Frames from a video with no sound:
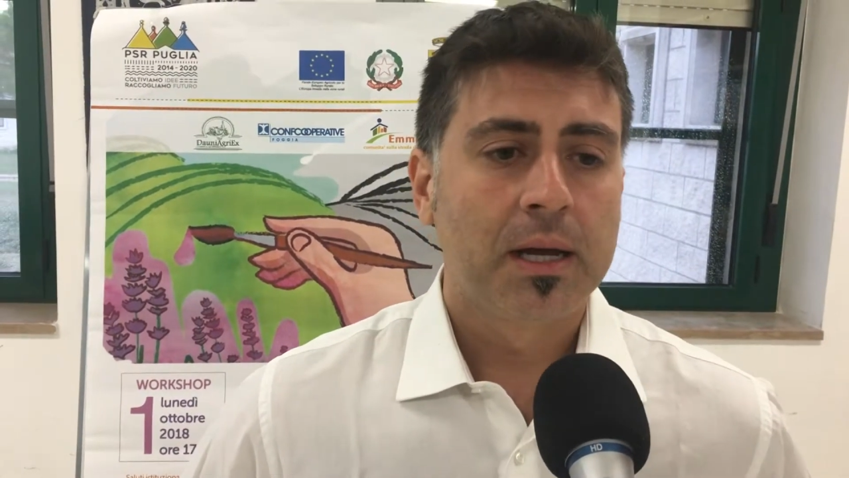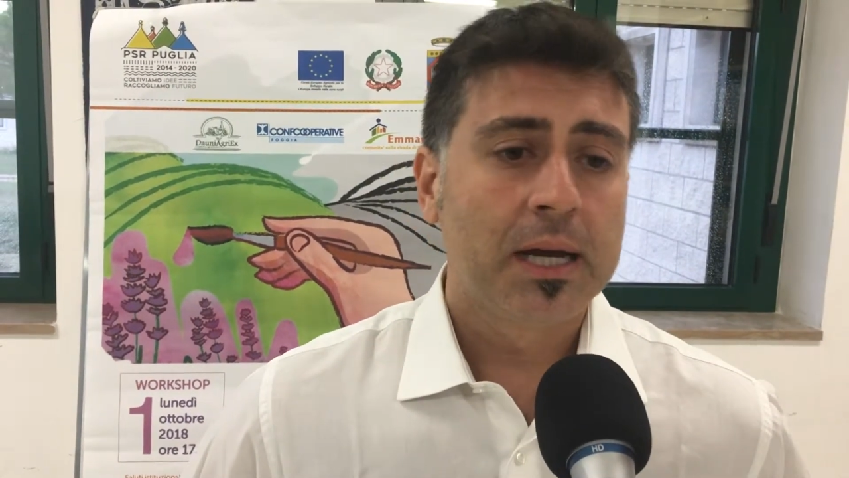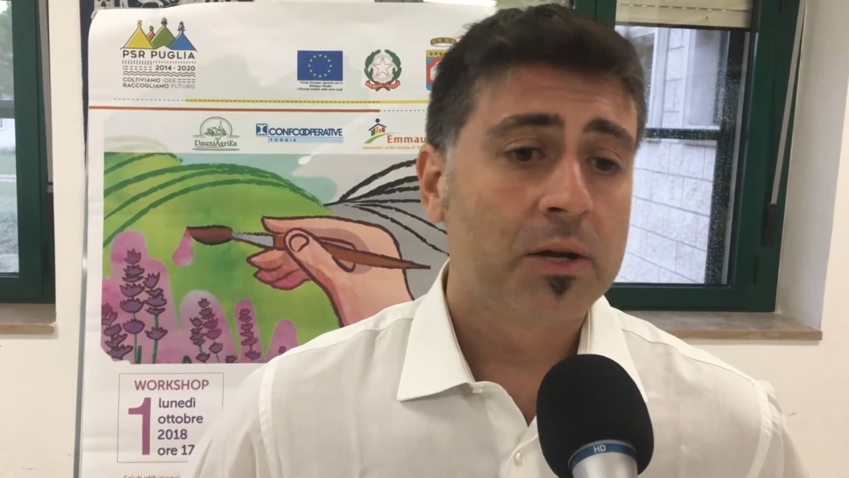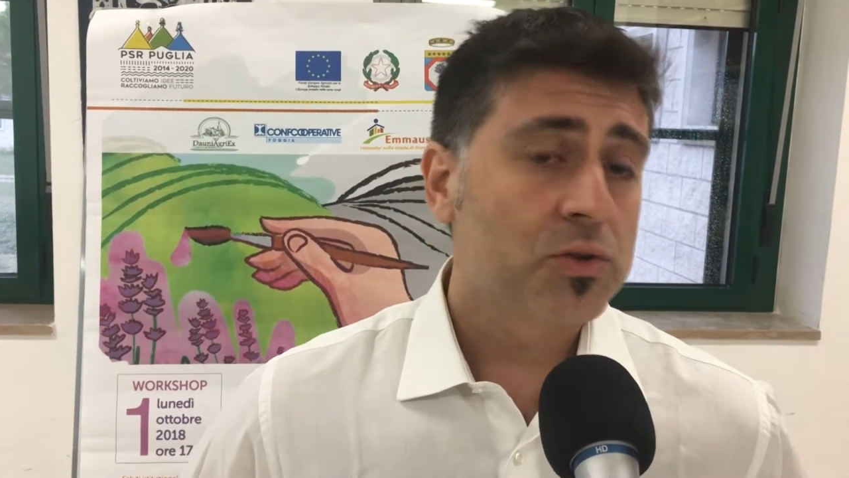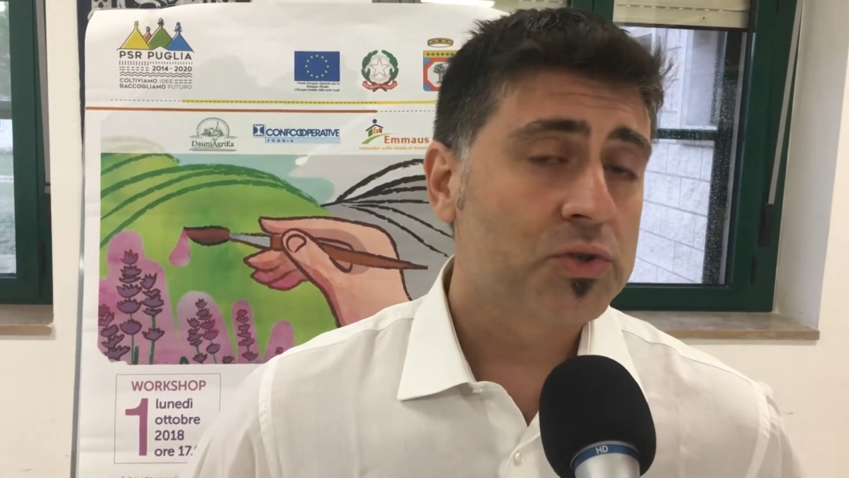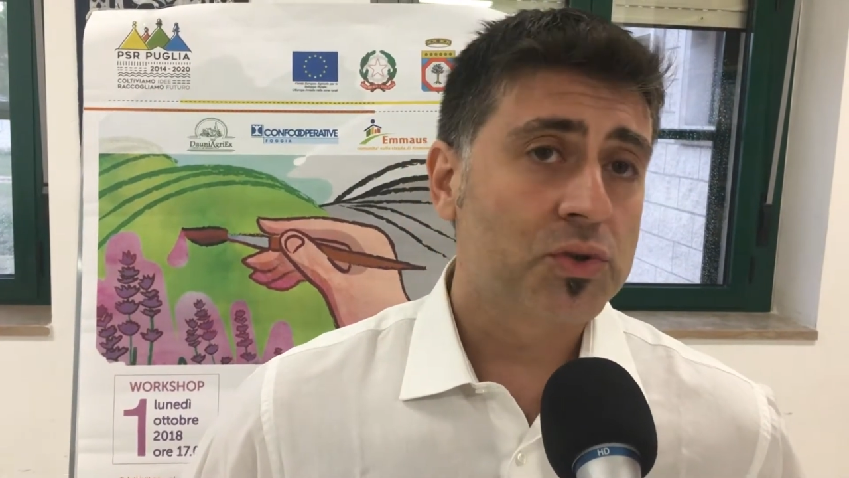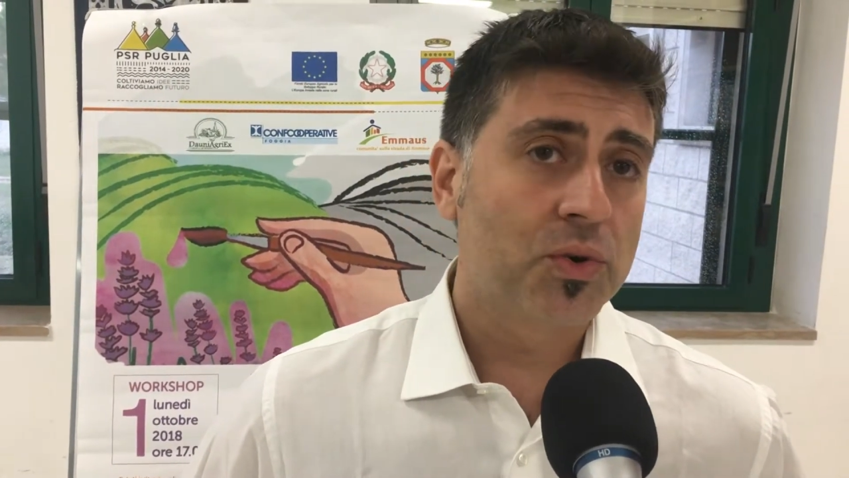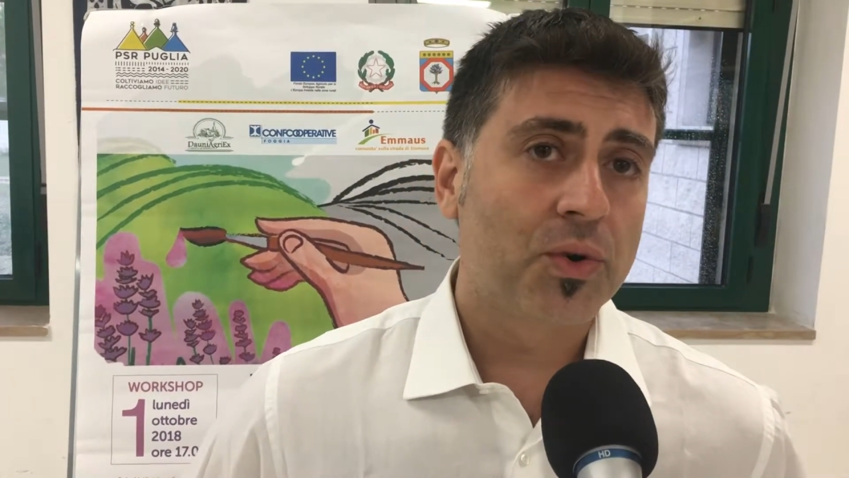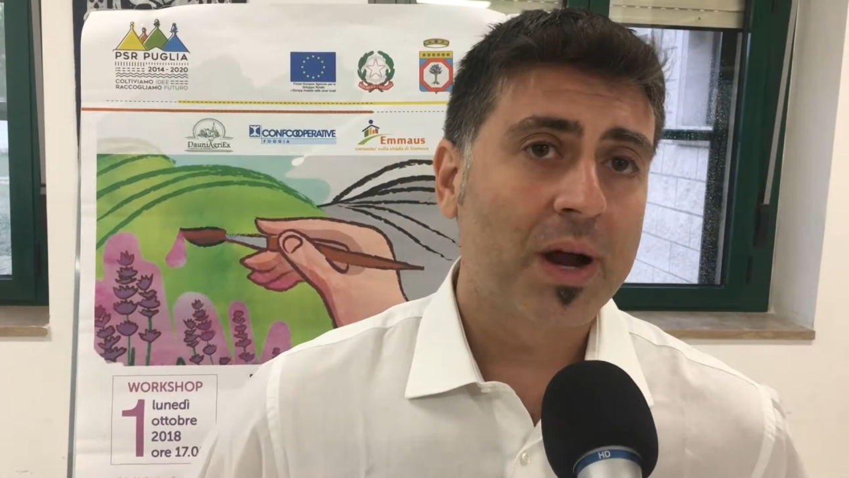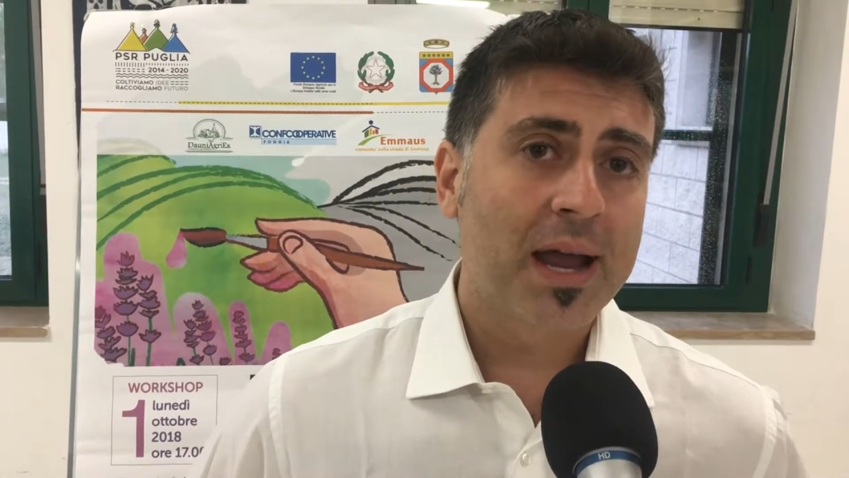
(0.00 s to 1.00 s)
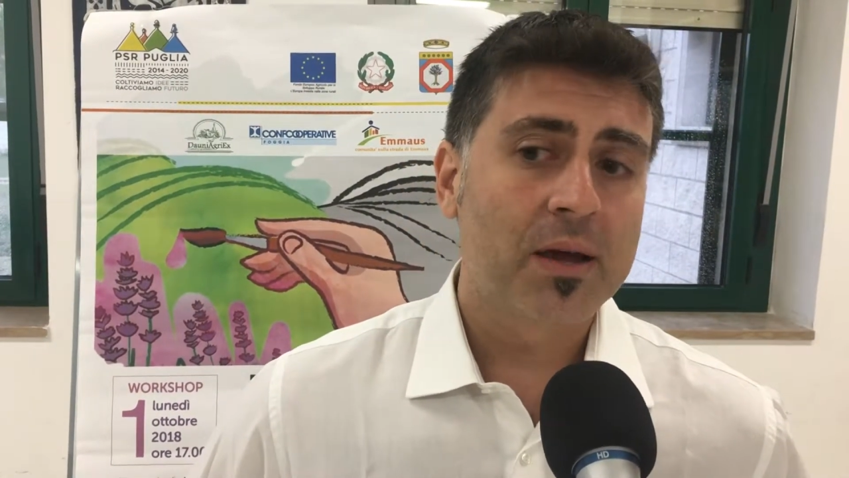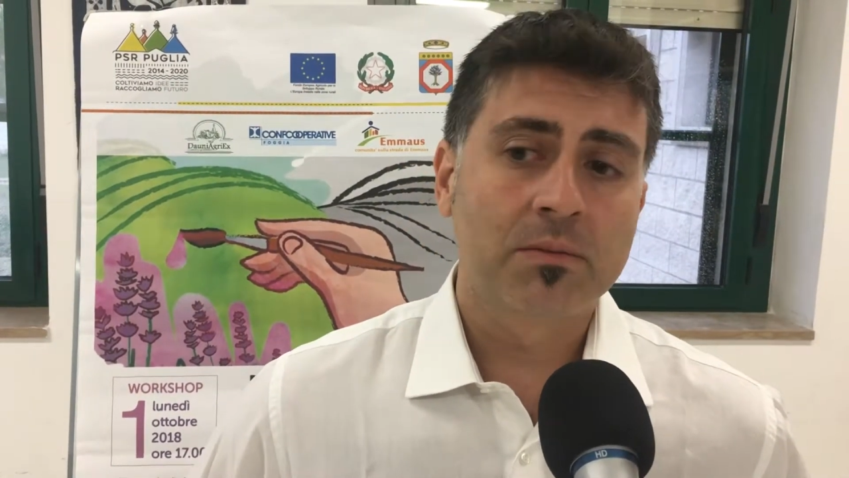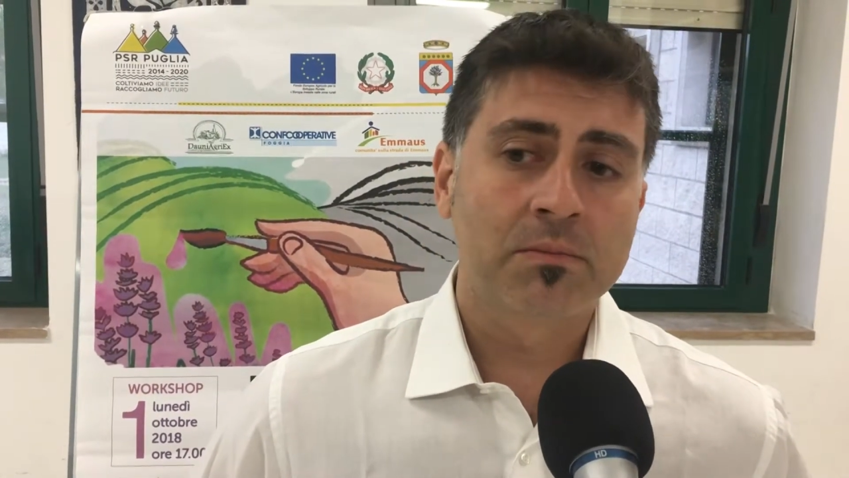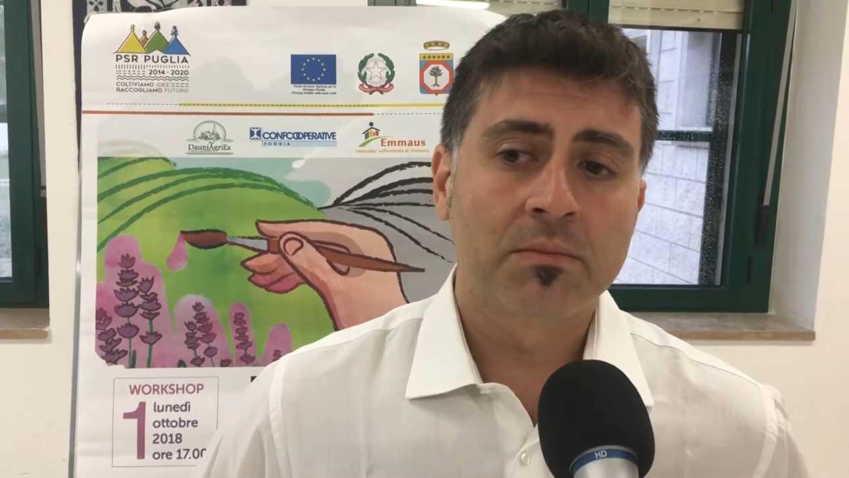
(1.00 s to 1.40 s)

Il nostro è mh,